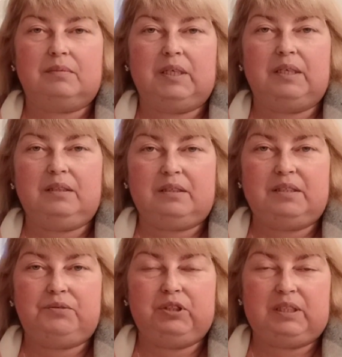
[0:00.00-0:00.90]
Это
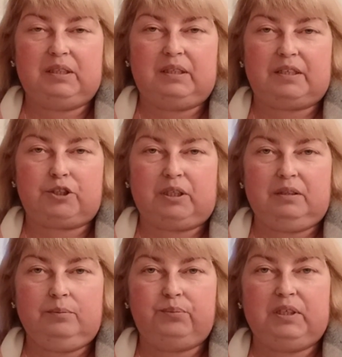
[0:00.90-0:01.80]

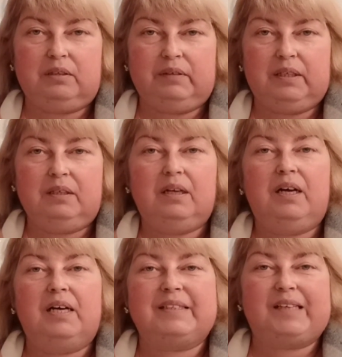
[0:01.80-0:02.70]
девятиэтажка первая.
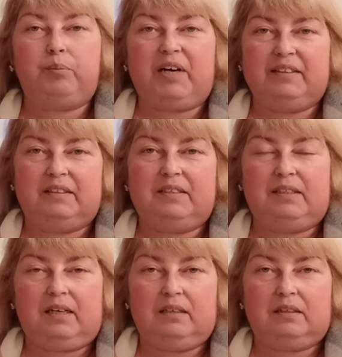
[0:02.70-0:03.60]
С обратной
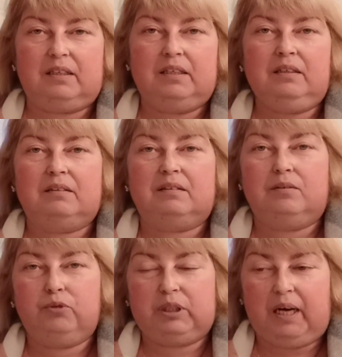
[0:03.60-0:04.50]
стороны
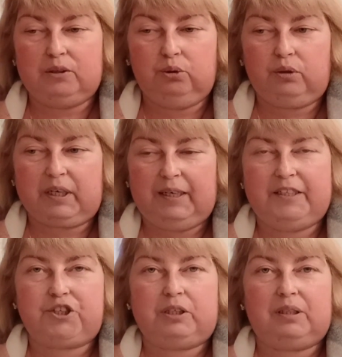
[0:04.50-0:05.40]
вот одно крылечко